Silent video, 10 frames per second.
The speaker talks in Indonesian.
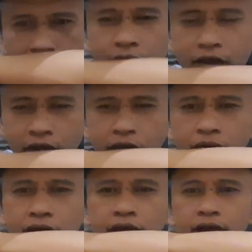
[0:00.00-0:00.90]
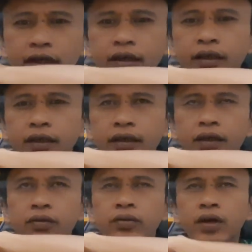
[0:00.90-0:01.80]
citrusnya. Jadi
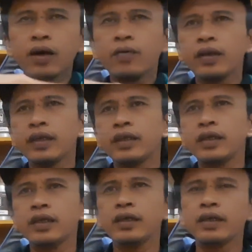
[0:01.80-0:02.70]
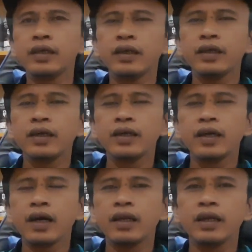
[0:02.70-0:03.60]
untuk awal ini
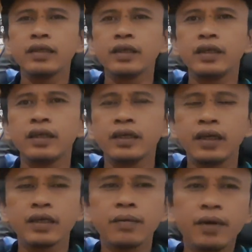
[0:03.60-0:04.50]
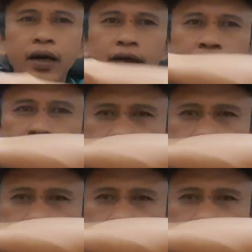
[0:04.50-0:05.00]
ada sedikit kesamaan ya.